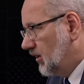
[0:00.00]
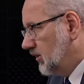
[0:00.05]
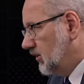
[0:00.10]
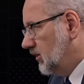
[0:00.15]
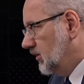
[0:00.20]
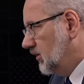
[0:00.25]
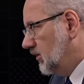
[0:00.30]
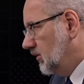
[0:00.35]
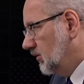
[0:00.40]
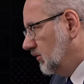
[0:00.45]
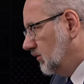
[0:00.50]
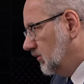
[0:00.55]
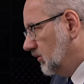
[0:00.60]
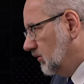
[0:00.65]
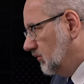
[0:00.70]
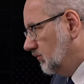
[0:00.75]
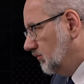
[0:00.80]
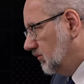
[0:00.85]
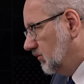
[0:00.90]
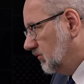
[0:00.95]
I
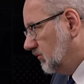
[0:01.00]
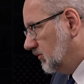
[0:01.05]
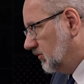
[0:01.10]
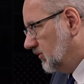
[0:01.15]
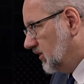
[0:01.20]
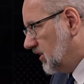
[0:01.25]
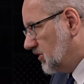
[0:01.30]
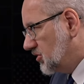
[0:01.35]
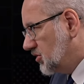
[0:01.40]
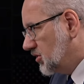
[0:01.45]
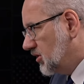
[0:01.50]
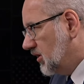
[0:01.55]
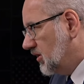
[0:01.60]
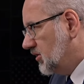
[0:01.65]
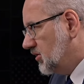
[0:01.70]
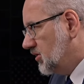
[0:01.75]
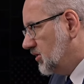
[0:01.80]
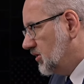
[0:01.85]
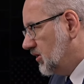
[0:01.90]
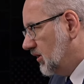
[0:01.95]
e, na
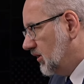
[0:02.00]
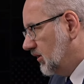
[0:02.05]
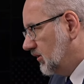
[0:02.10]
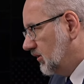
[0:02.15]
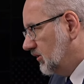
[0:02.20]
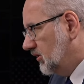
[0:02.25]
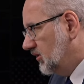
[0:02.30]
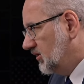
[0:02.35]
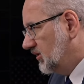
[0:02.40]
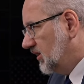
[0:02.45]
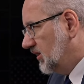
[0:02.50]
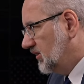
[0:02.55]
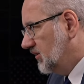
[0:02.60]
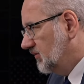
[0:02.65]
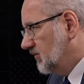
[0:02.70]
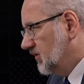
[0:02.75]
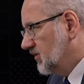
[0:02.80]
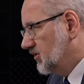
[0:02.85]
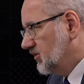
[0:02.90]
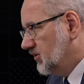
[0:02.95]
szczęście i ta
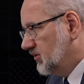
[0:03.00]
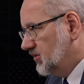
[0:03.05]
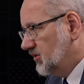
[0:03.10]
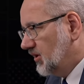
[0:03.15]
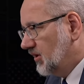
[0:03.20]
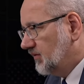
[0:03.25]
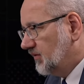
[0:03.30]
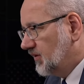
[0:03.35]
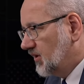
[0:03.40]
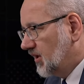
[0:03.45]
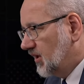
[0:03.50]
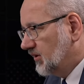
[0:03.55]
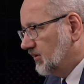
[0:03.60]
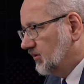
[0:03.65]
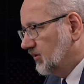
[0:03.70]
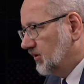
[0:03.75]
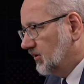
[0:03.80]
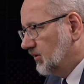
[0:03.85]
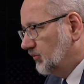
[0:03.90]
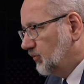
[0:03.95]
inwestycja w
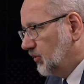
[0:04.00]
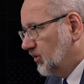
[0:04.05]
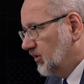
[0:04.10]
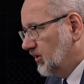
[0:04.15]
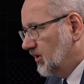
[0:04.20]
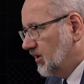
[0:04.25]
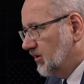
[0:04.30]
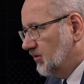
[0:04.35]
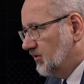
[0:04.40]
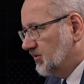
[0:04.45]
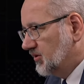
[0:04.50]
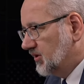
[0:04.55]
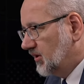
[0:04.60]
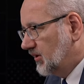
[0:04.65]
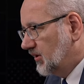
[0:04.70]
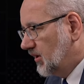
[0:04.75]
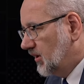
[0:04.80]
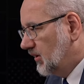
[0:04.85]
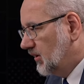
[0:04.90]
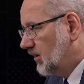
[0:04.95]
kadry polegająca
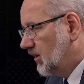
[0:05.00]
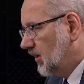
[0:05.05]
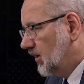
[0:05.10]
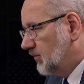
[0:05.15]
na